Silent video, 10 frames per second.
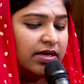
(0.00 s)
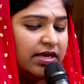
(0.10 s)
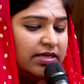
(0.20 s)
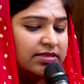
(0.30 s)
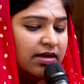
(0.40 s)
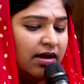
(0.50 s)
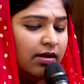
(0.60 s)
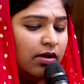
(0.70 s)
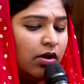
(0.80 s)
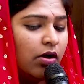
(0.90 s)

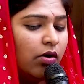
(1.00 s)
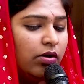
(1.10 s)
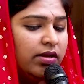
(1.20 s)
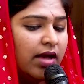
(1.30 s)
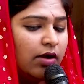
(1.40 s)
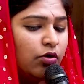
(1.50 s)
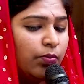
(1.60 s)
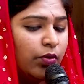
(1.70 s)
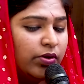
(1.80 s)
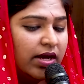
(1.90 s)
इसहाक और याकूब
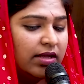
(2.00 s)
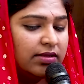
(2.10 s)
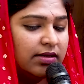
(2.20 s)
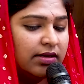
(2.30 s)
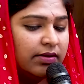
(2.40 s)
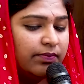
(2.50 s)
को याद कर